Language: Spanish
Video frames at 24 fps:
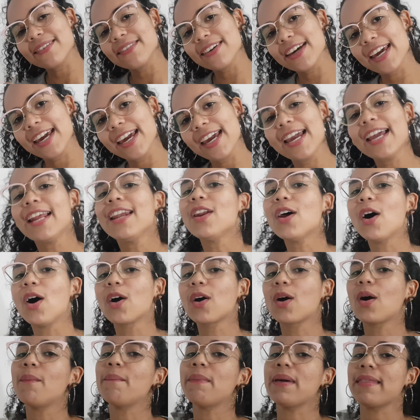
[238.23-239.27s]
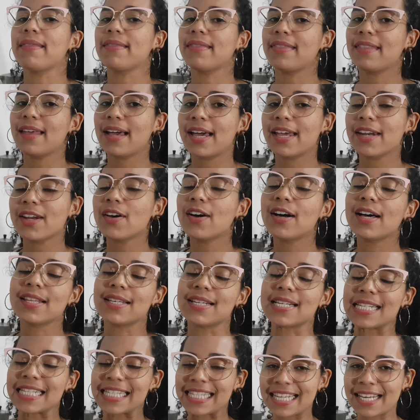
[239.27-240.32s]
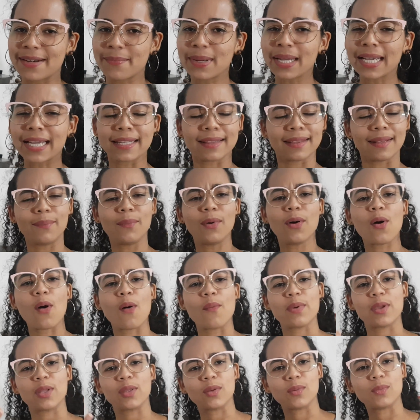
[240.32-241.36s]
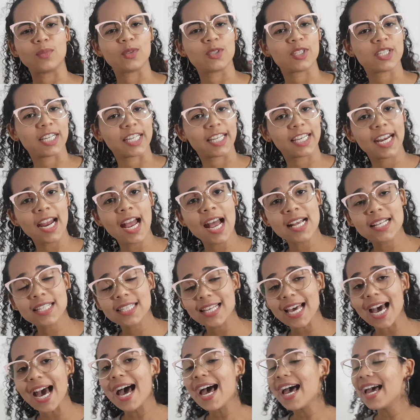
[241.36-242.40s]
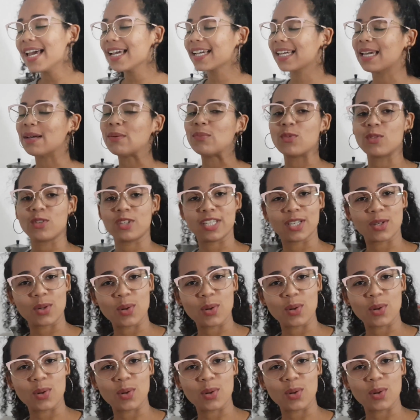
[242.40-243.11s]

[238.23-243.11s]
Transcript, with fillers: vez en los comentarios a decirme que estamos comiendo mucha grasa, que mucha